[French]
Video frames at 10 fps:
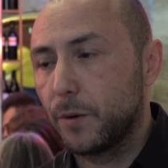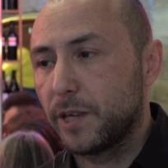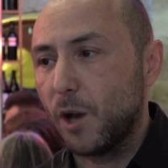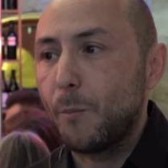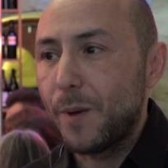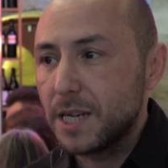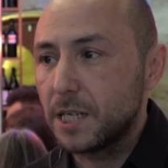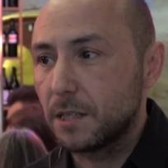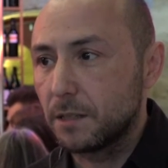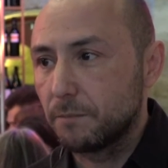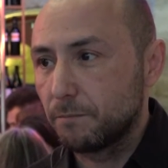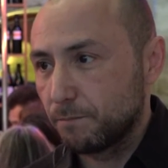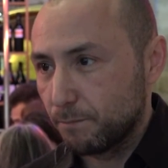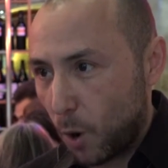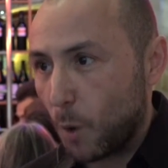qui empêche
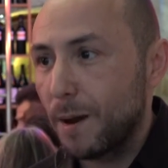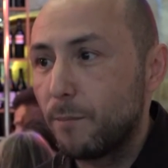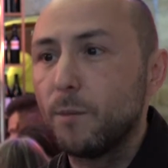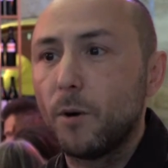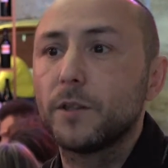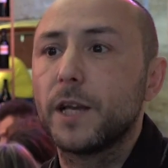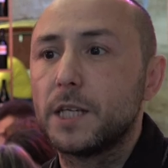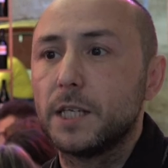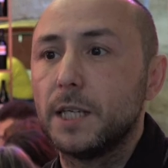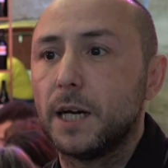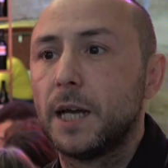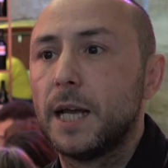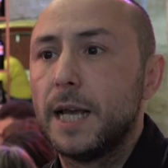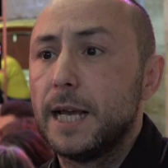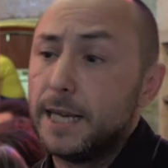probablement d'agir,
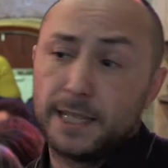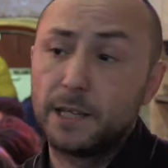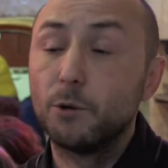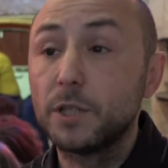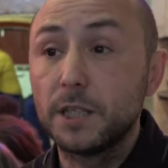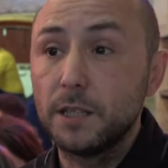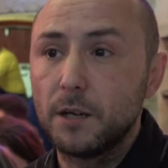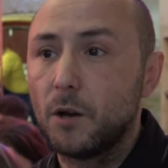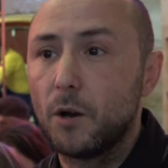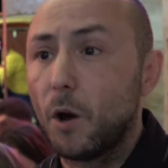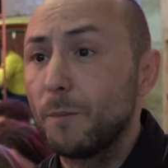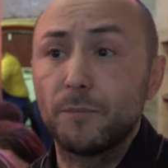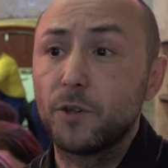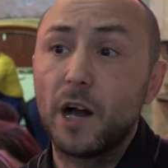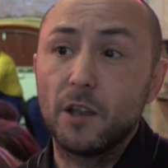et c'est aussi en
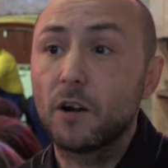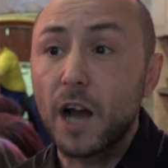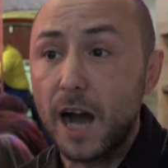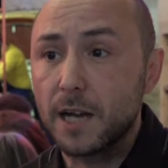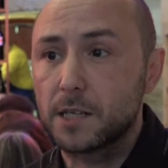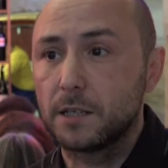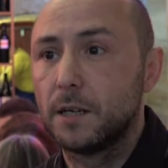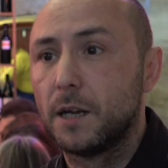même temps un ancrage.